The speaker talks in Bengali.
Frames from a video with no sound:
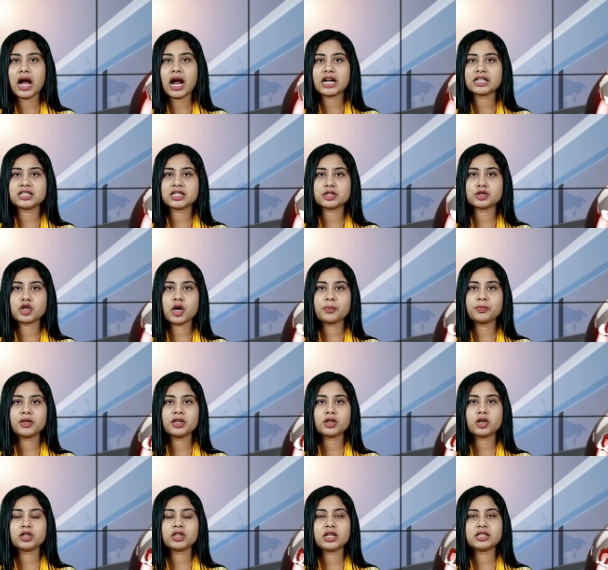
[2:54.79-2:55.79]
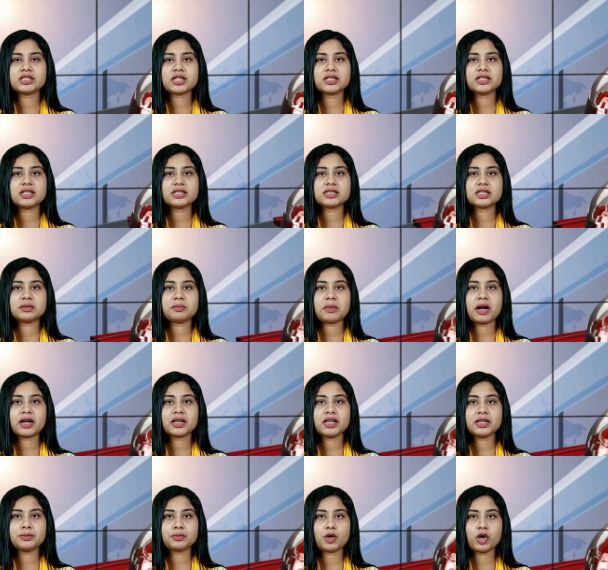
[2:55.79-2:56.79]
আর সেই স্বপ্নের কথা জানিয়েছেন
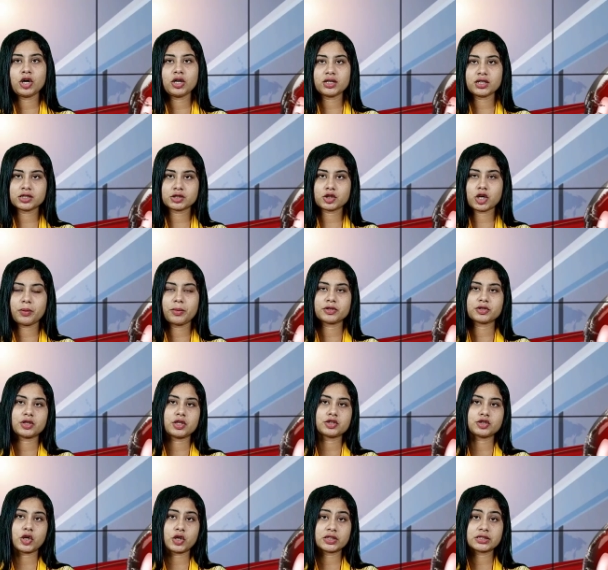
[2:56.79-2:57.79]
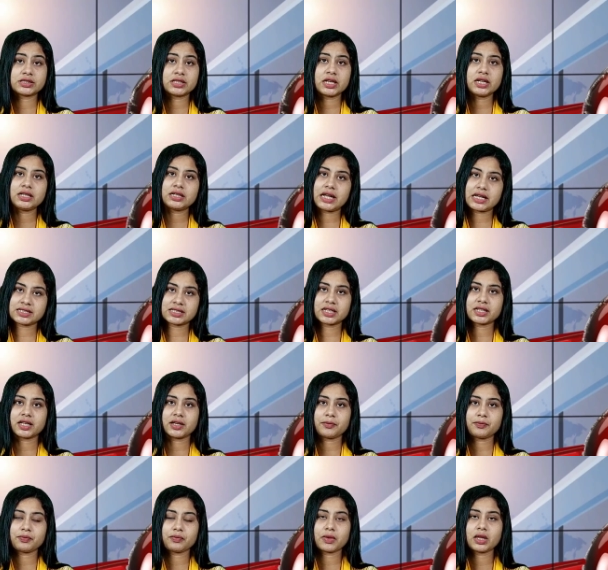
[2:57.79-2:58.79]
মার্কিন মহাকাশ গবেষণা সংস্থা নাসাকে